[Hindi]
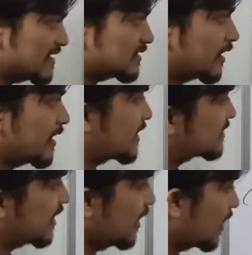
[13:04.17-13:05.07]
इस तरीके
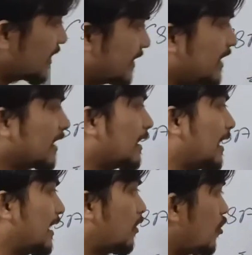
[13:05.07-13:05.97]
से ये
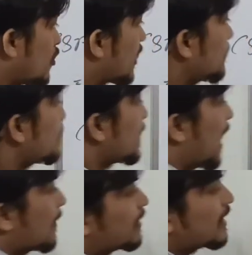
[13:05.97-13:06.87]
निकल आया ओके
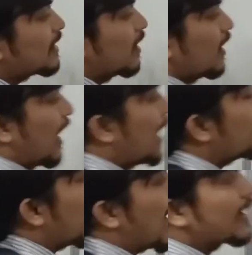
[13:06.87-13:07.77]
अब देखिए
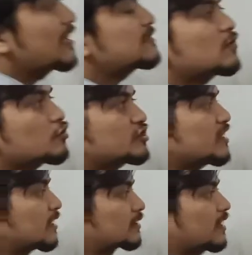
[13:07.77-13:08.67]
हम आगे इसमें कुछ
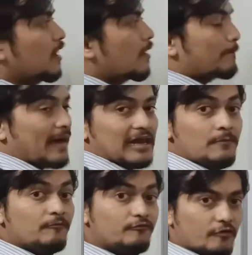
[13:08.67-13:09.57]
नहीं करते पहले
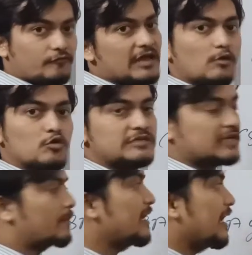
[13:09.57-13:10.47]
हम 50 कोन्स
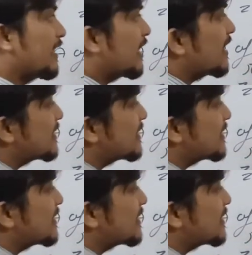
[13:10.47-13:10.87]
का भी एरिया